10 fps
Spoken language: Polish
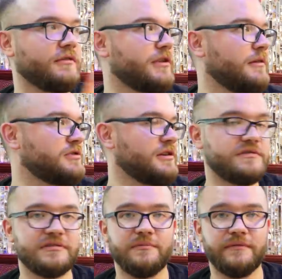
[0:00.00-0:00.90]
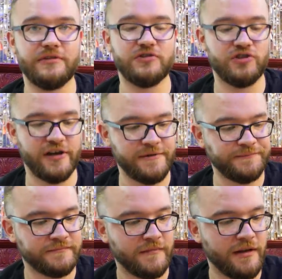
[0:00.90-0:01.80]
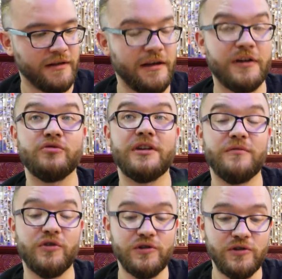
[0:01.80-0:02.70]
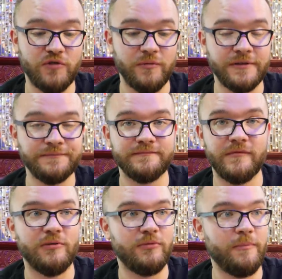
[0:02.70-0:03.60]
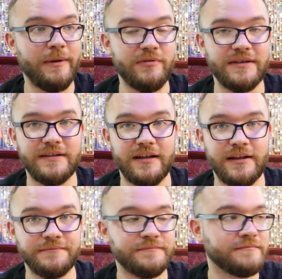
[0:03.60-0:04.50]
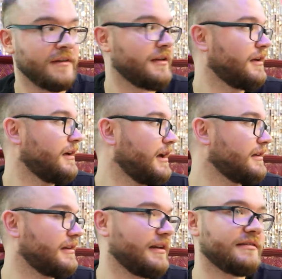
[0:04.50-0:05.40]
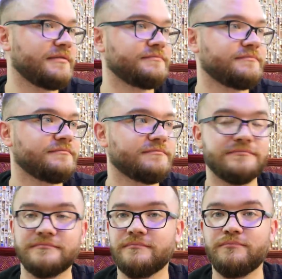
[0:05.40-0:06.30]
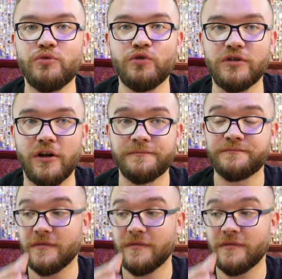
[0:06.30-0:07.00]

Chciałem przede wszystkim powiedzieć, że jak tutaj wchodziliśmy, to była pełna sala, a teraz pusto.